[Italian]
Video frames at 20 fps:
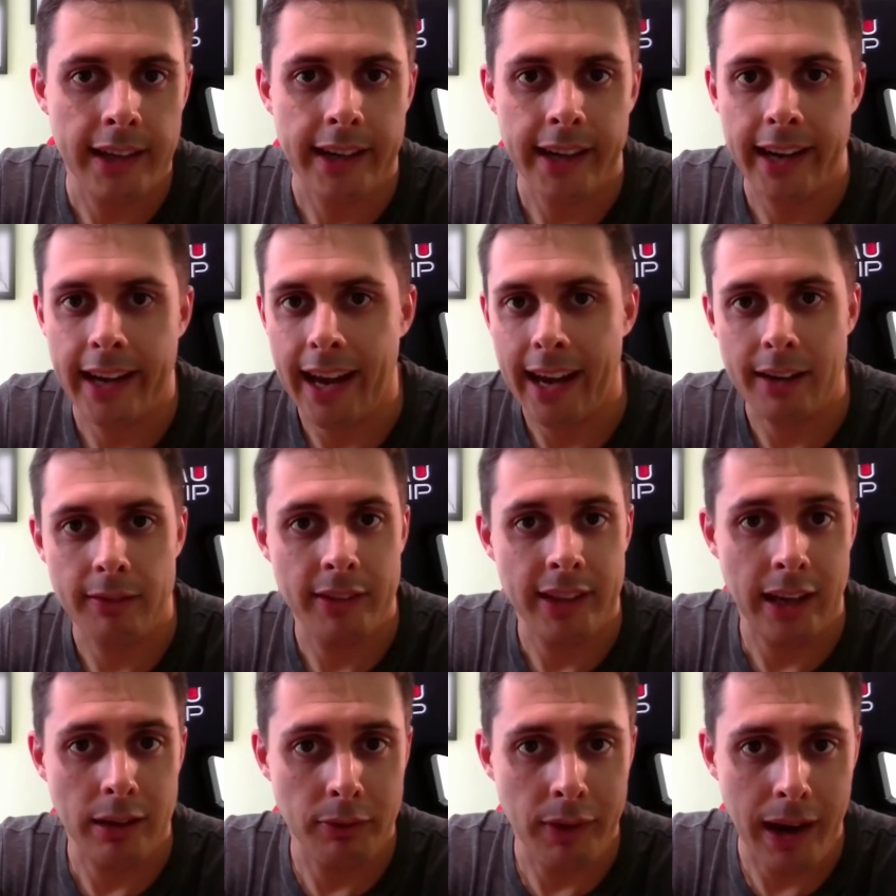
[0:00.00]
recarvi
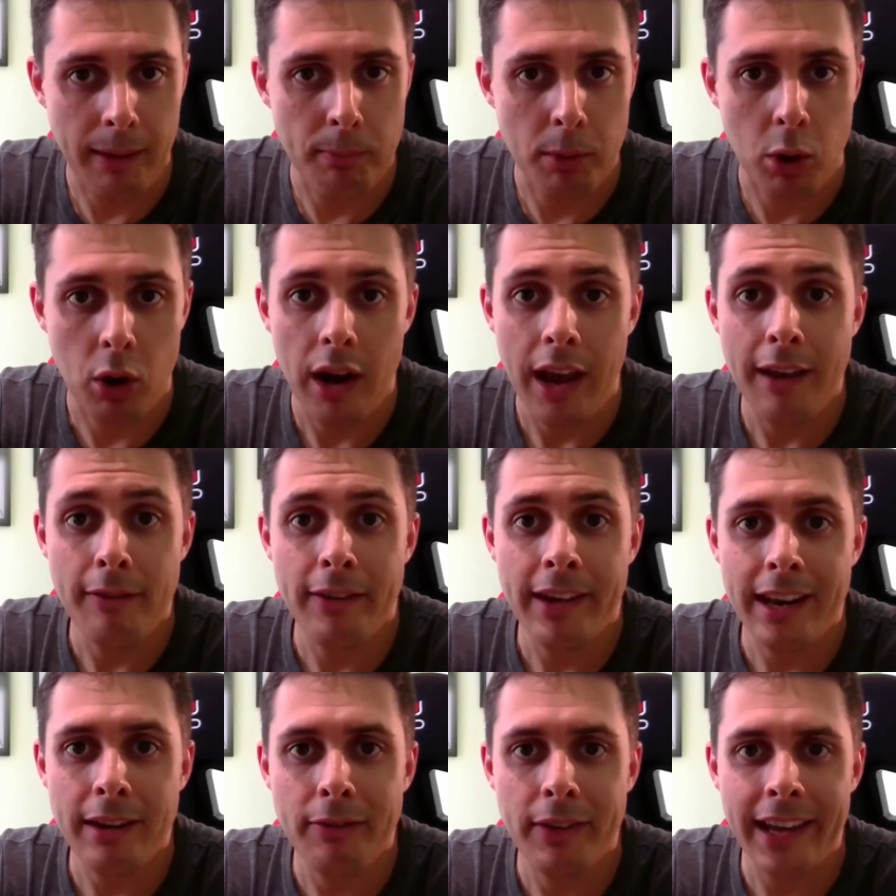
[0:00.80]
dal fabbro e
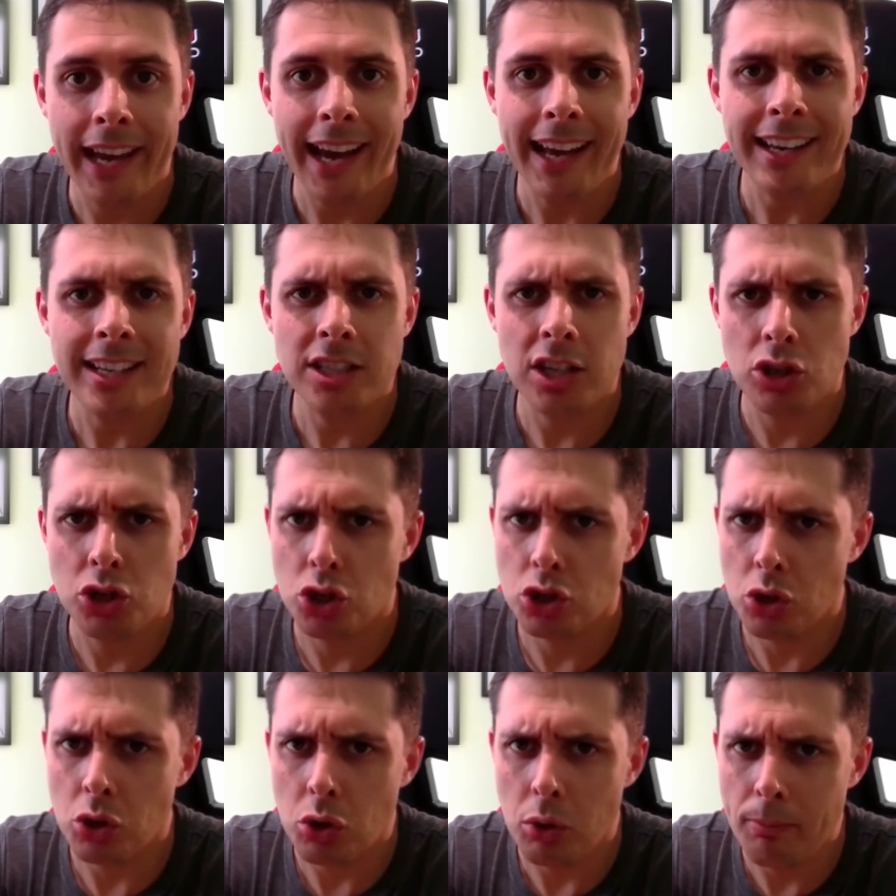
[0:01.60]
verificare se ci
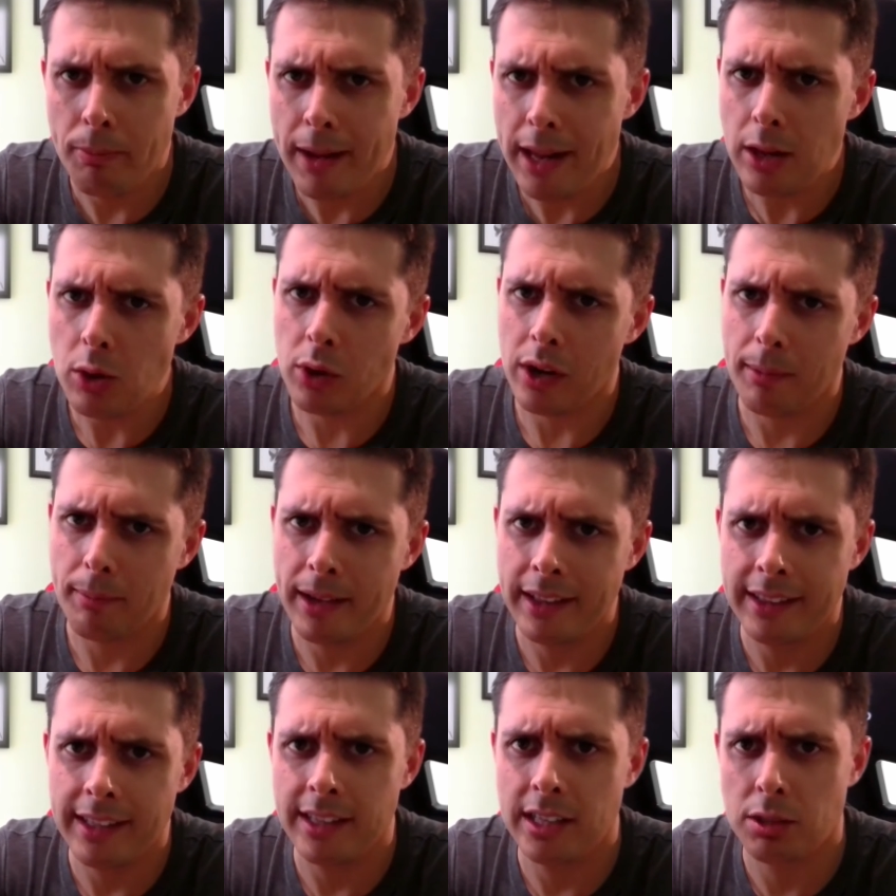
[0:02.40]
sono
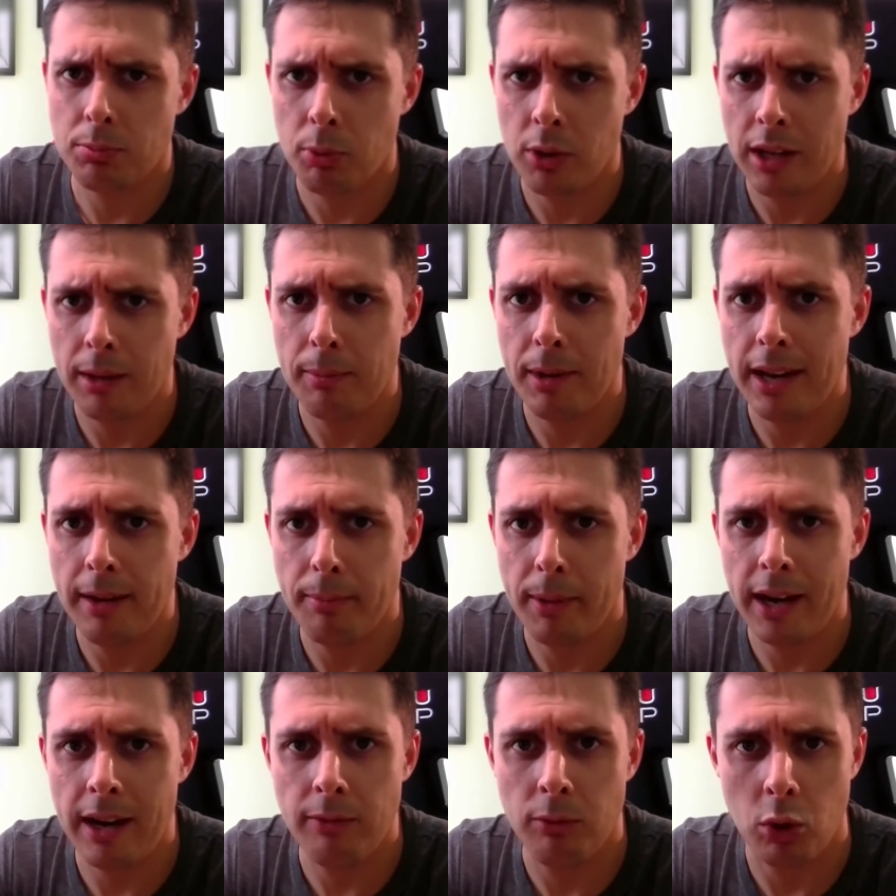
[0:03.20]
miglioramenti disponibili
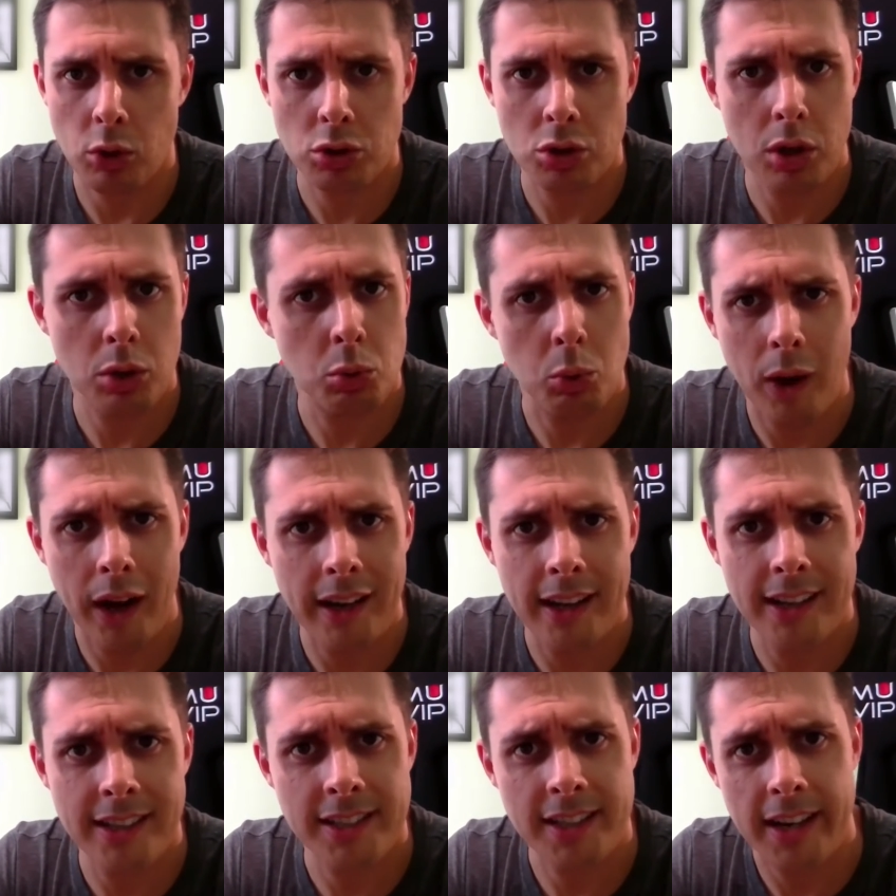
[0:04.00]
per il vostro
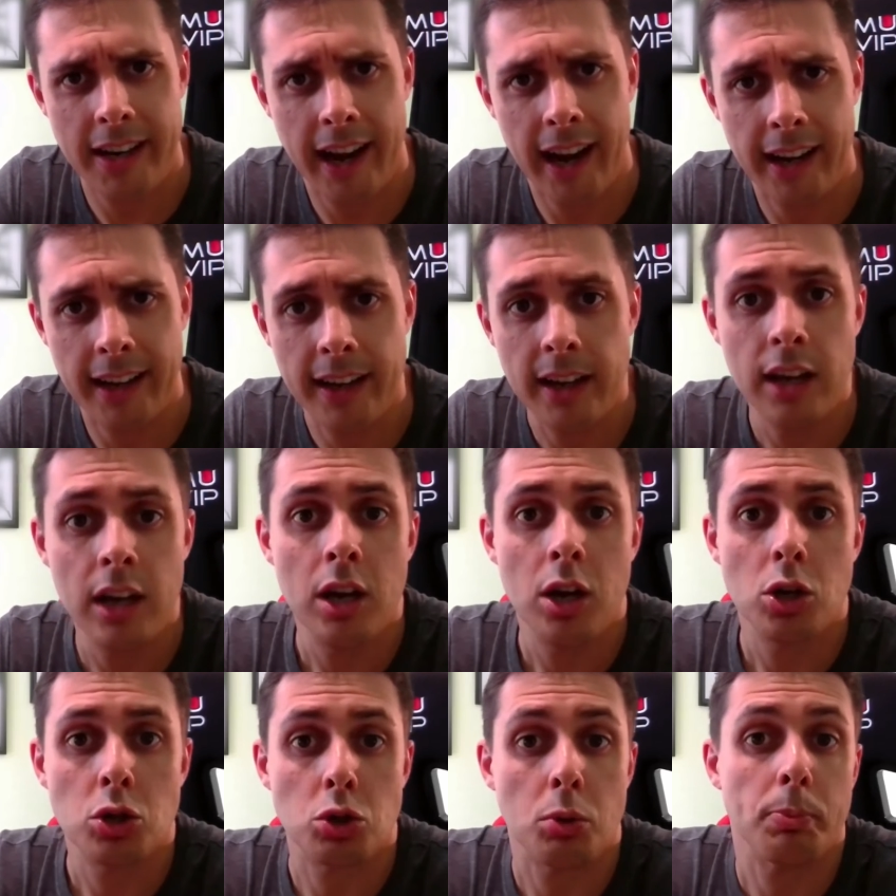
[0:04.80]
attuale arsenale,
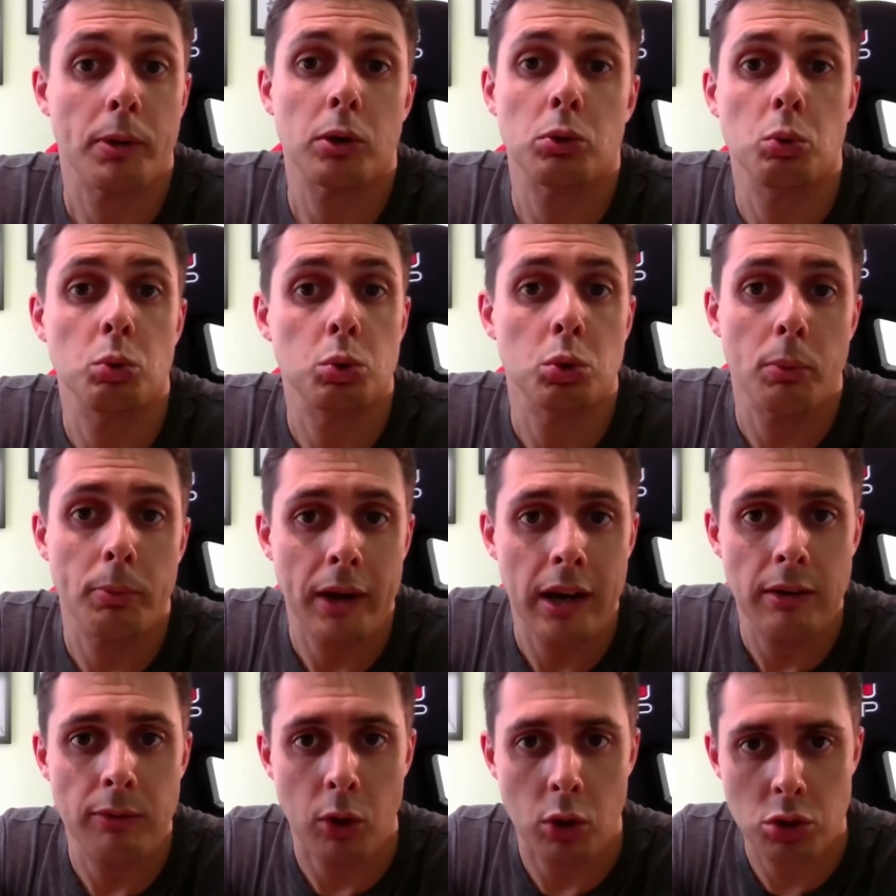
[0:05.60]
soprattutto per
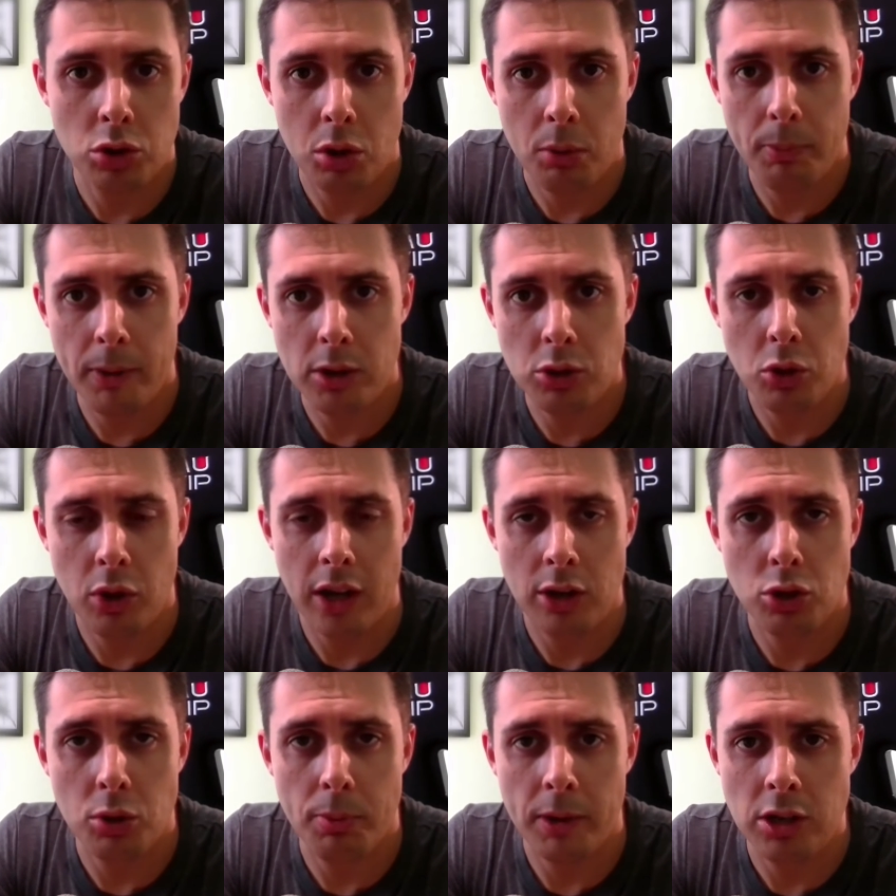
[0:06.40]
il vostro
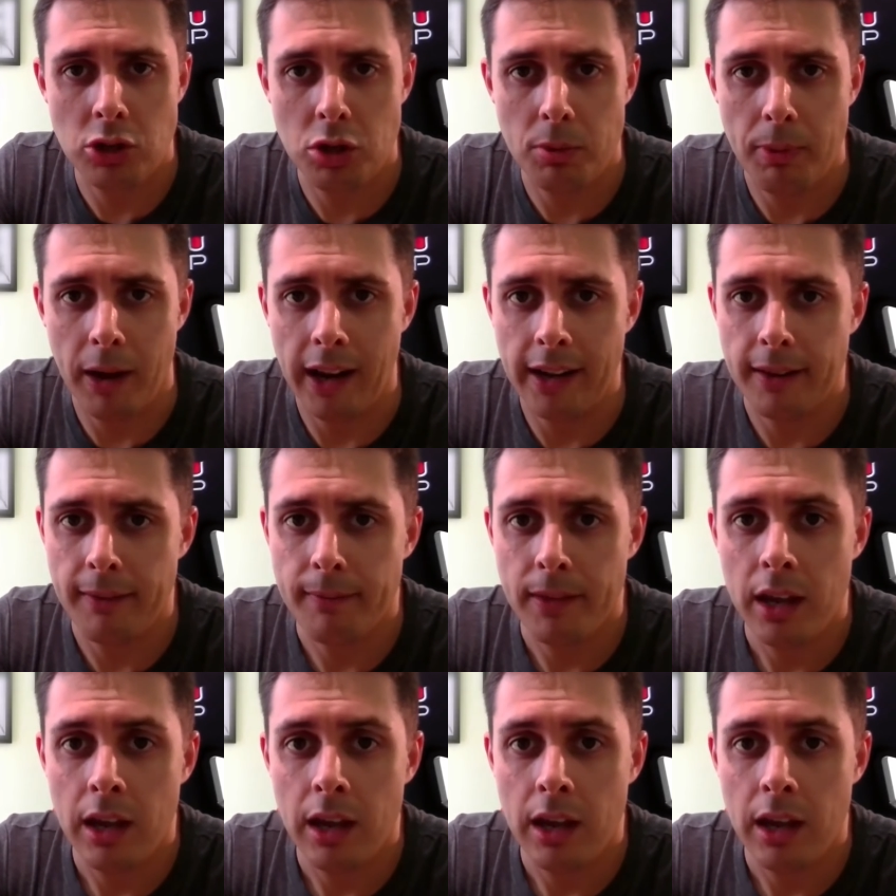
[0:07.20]
personaggio principale.